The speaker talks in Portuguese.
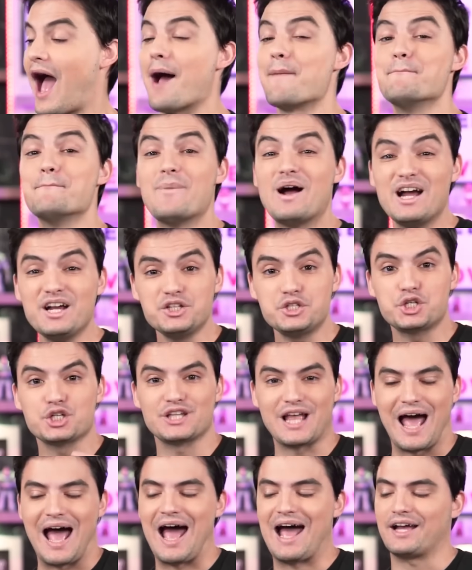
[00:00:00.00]
amante
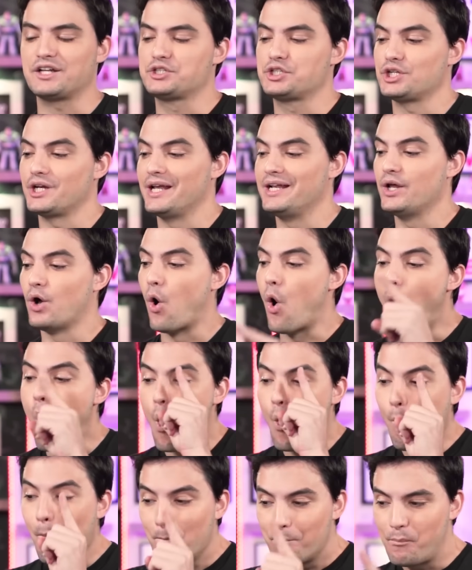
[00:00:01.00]
da arte, ele
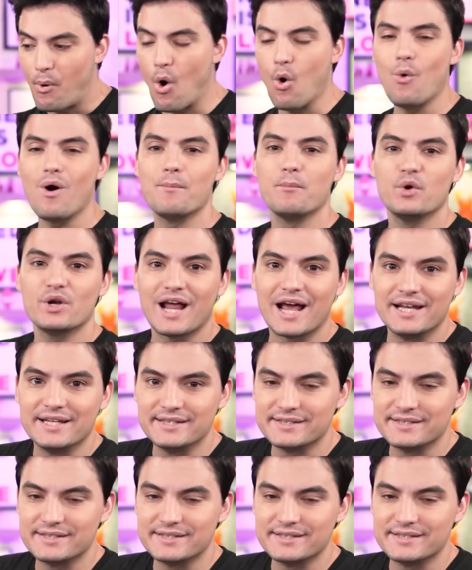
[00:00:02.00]
roubou a Mona